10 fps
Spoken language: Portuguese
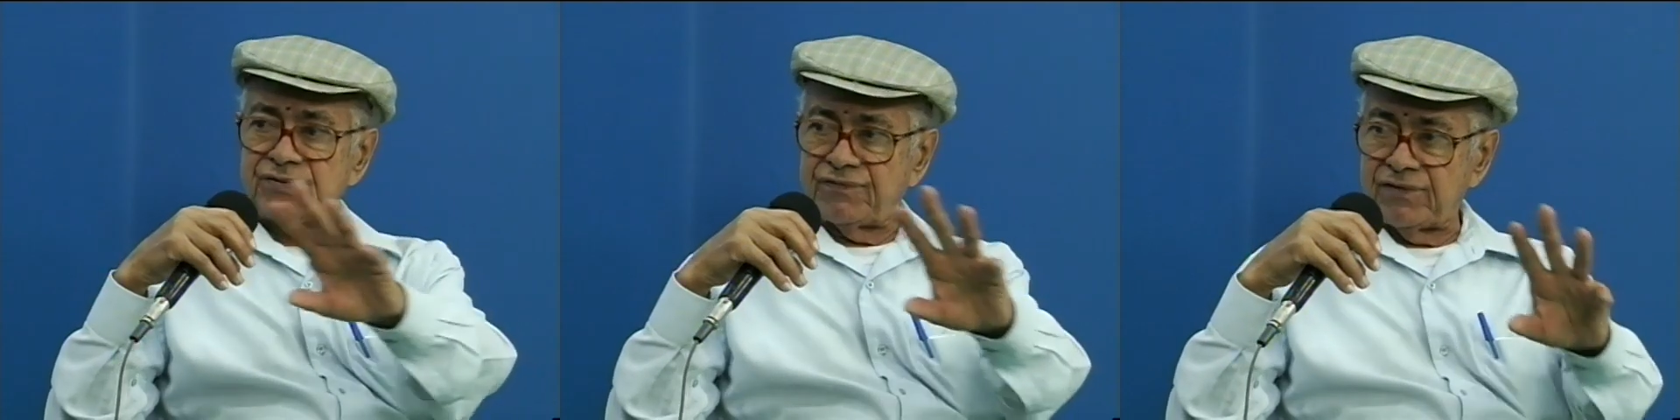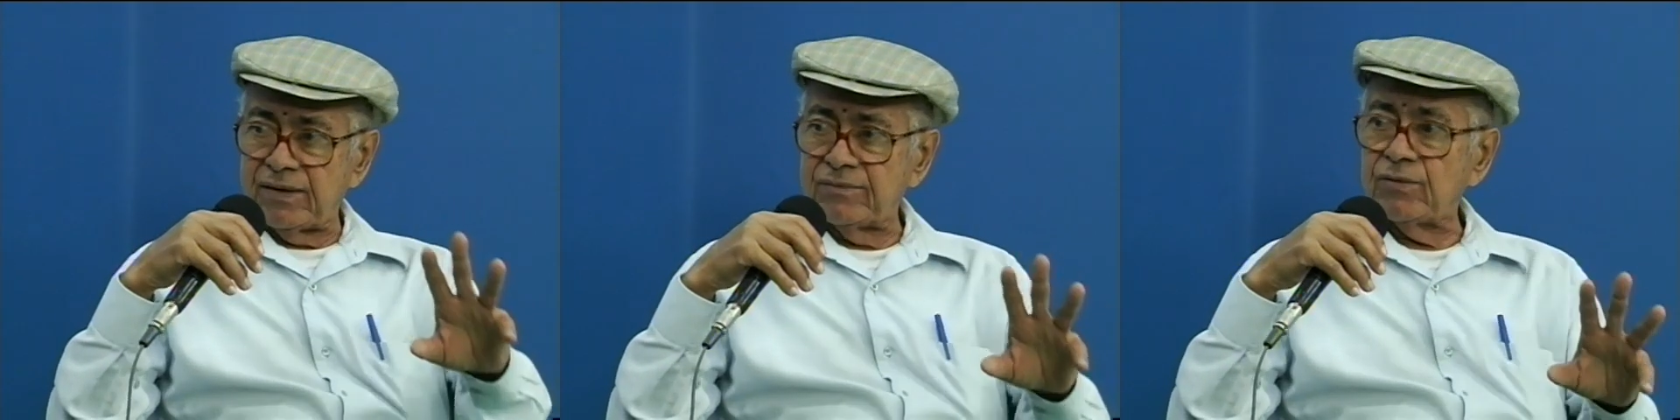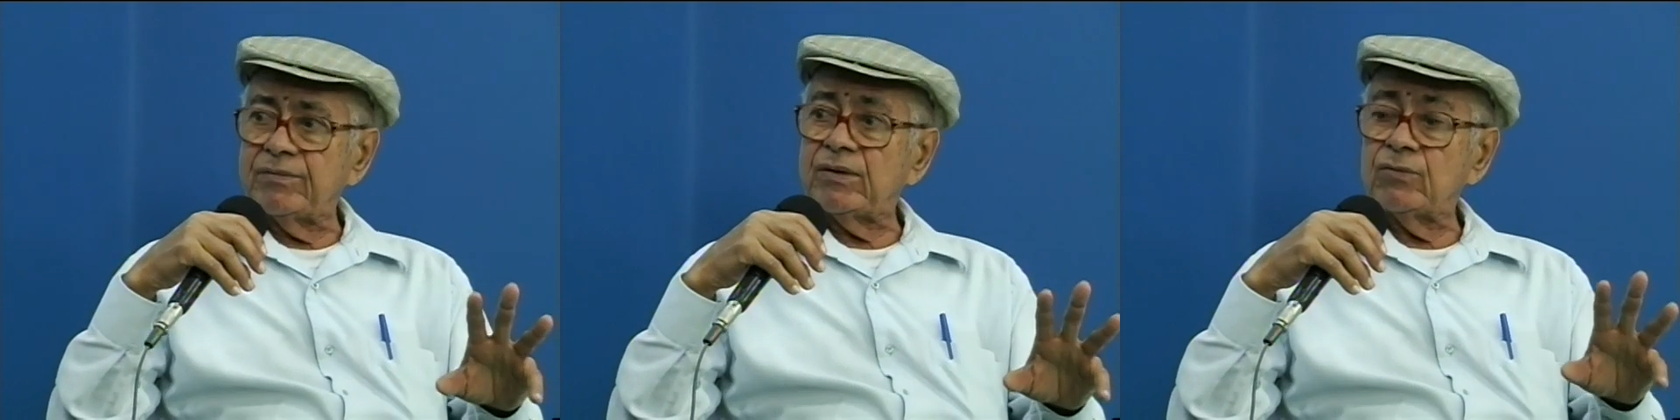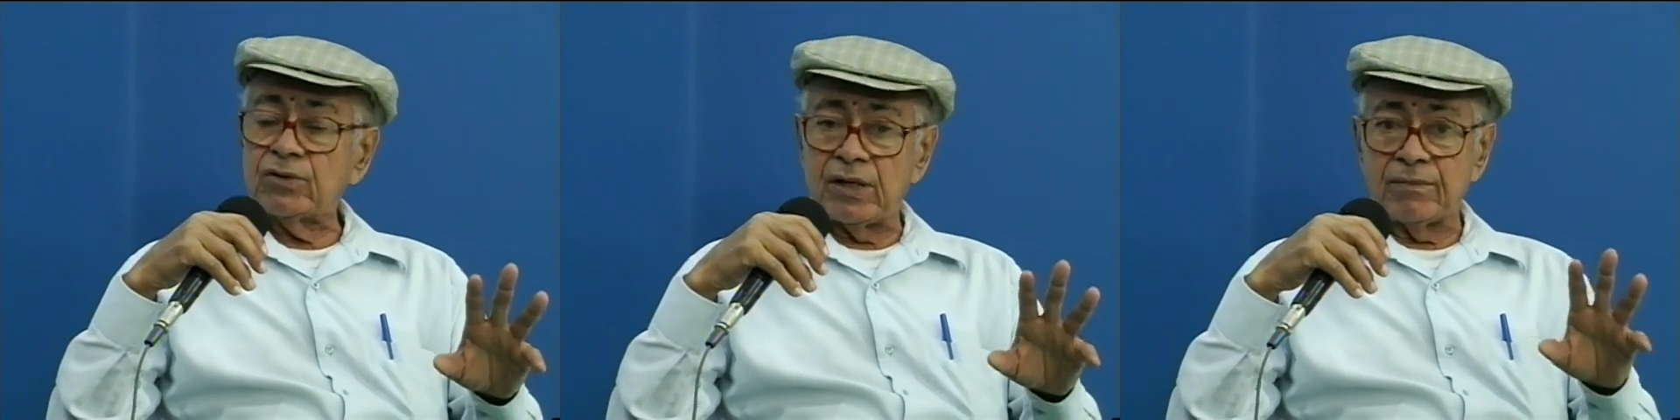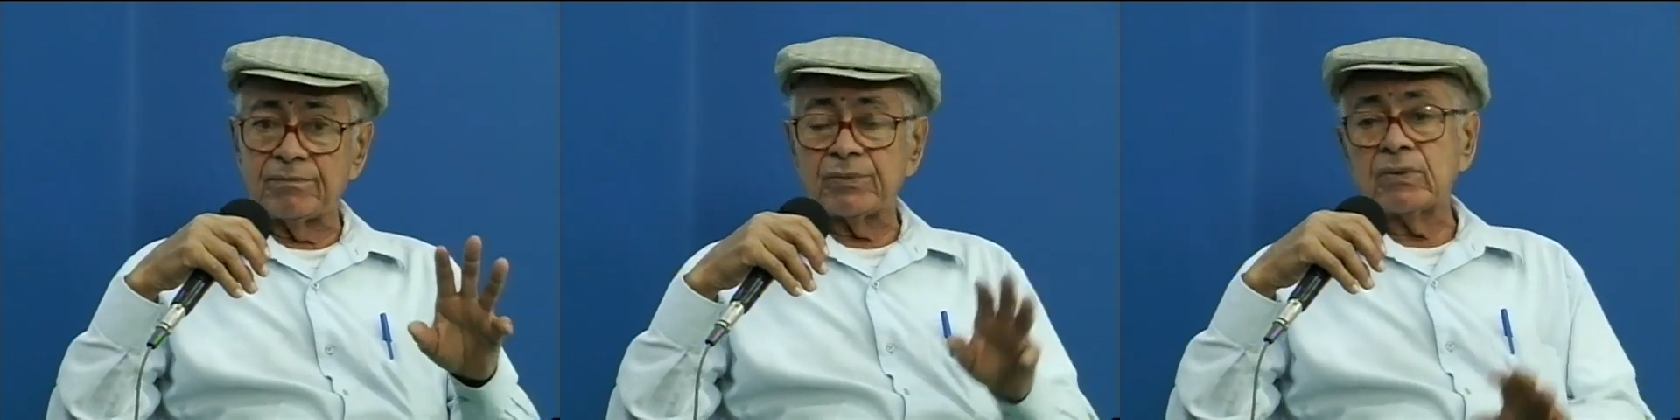e fêmea ao mesmo
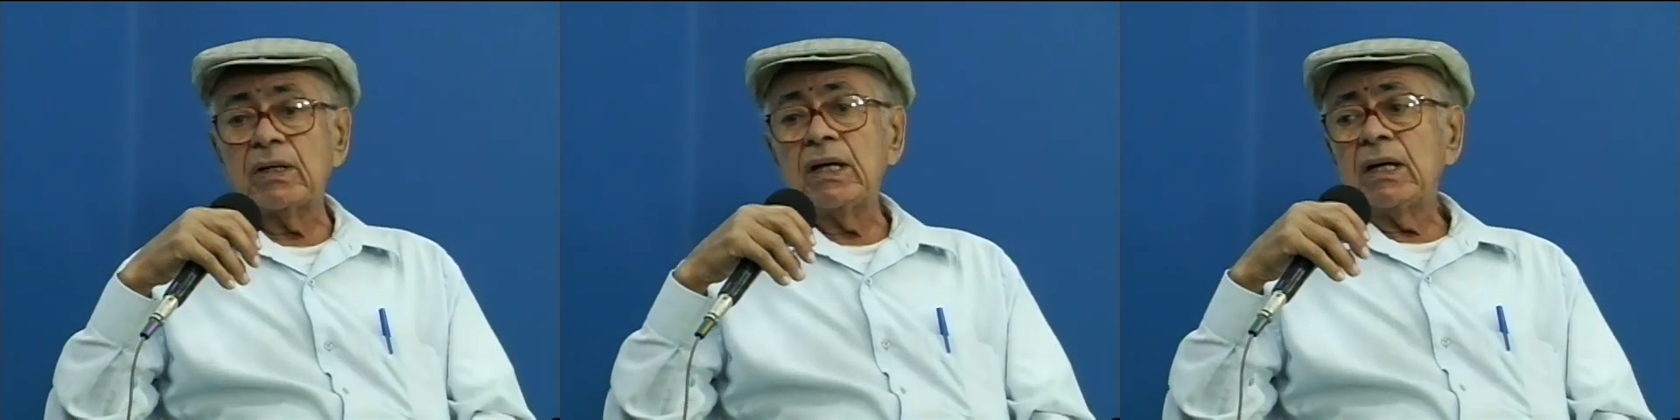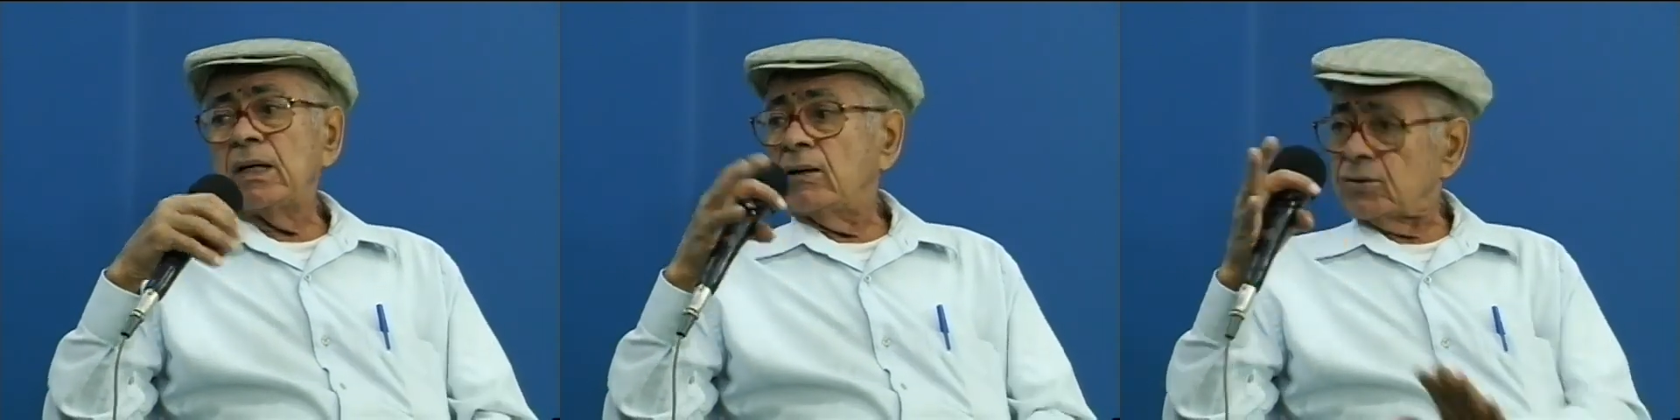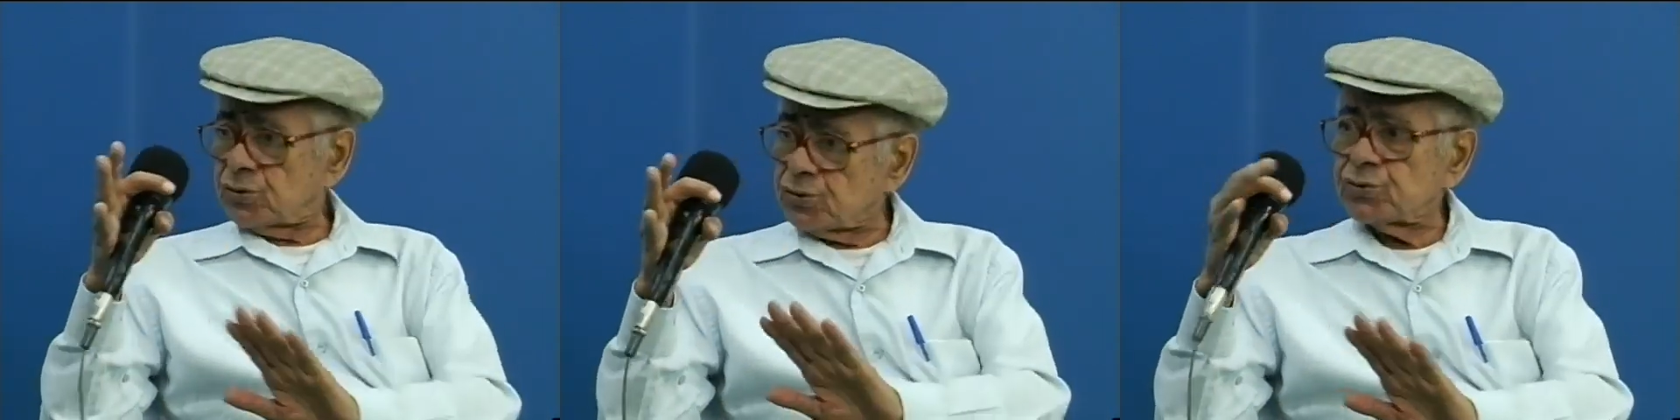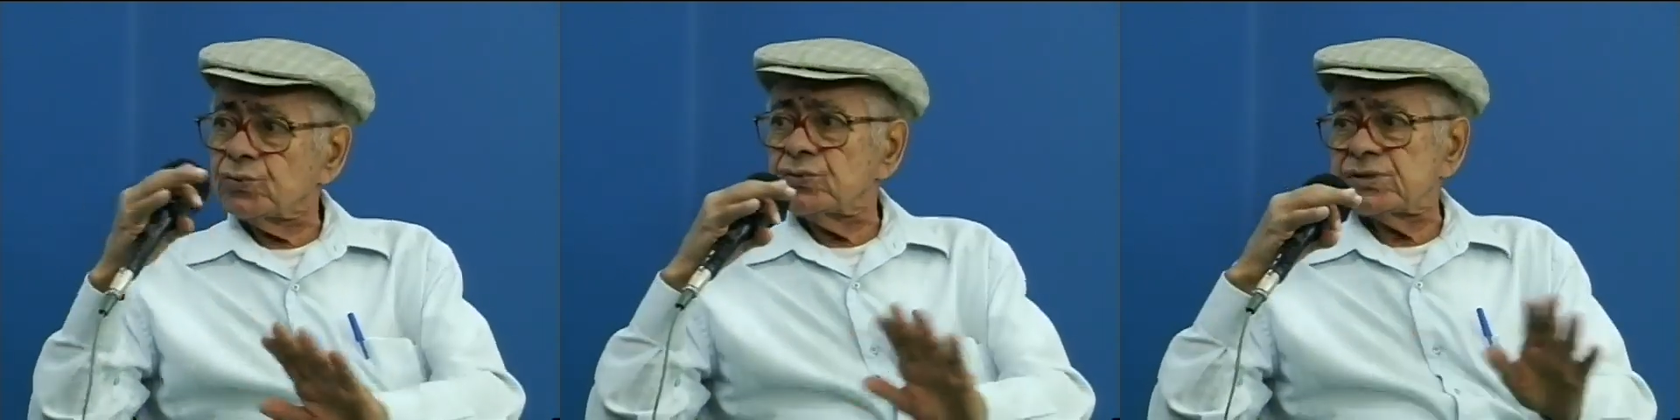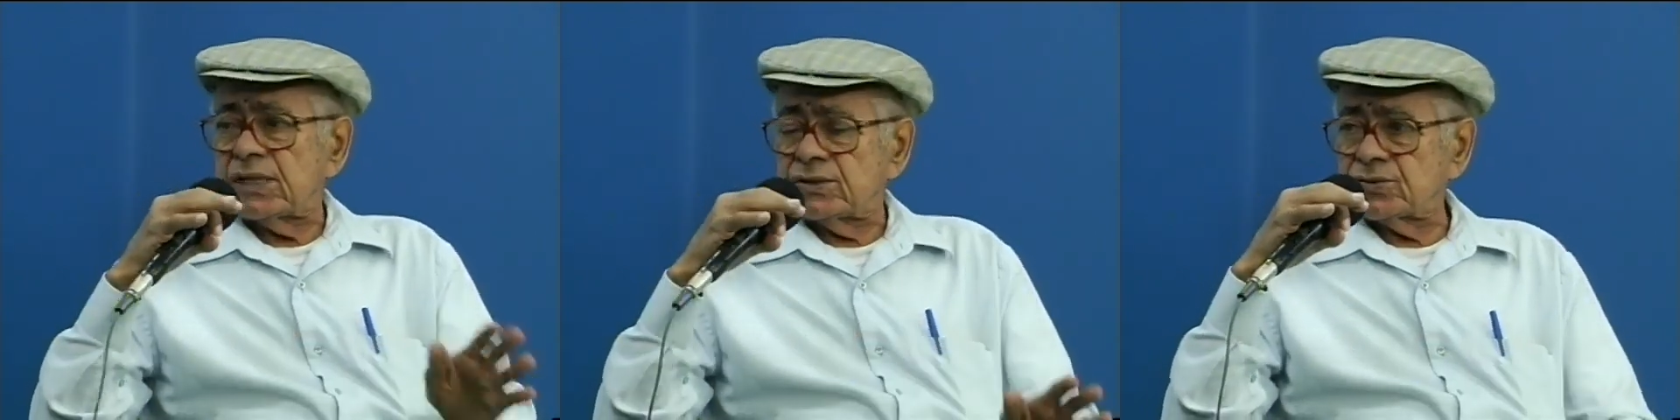tempo. Eu acho
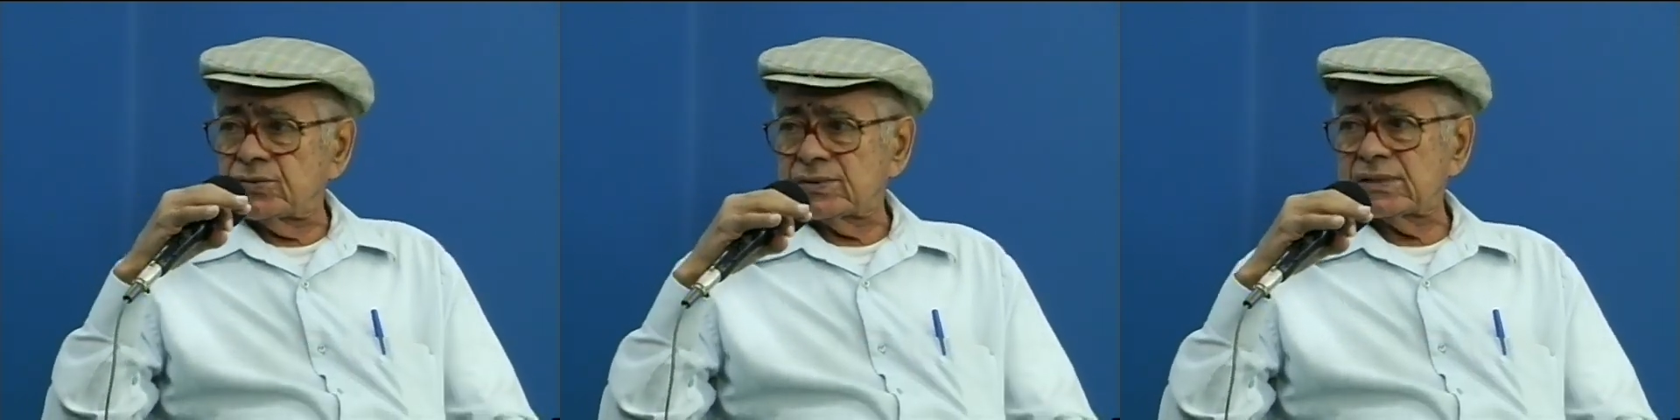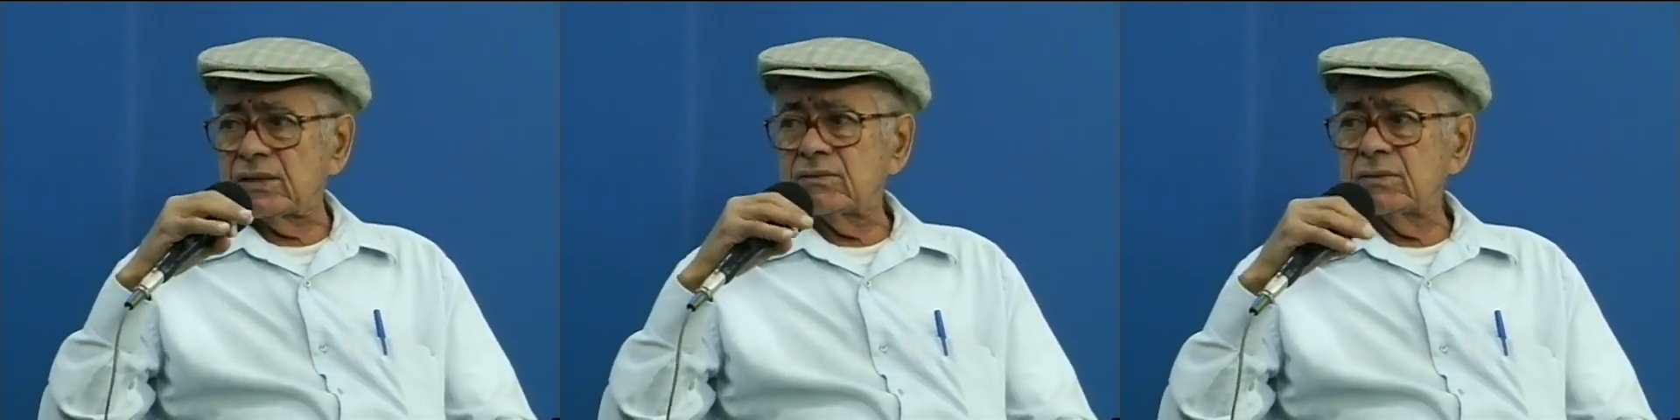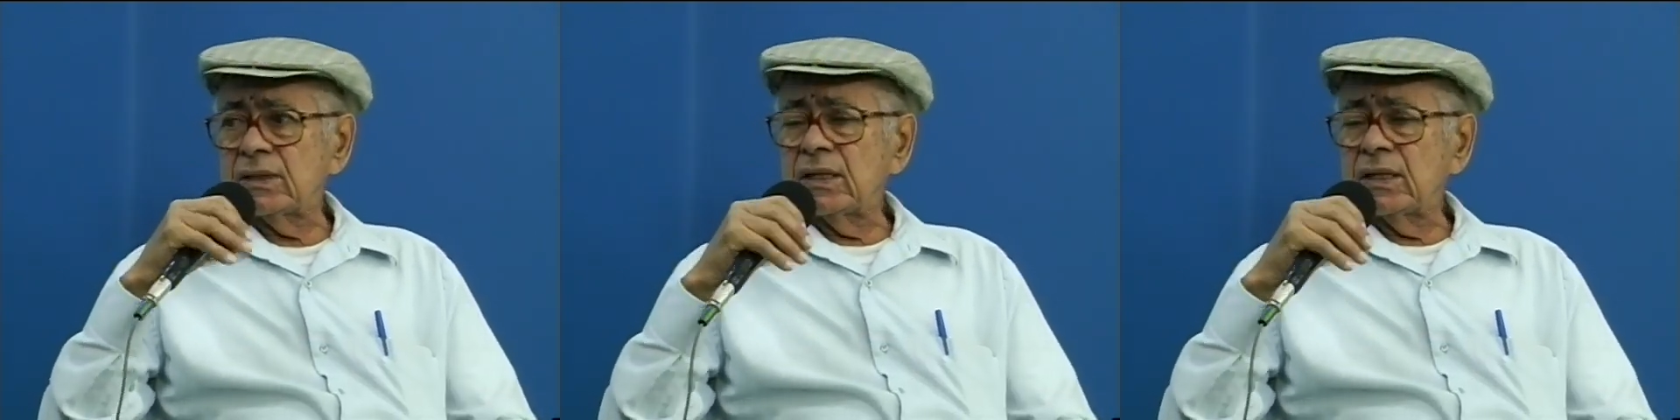justa a discussão.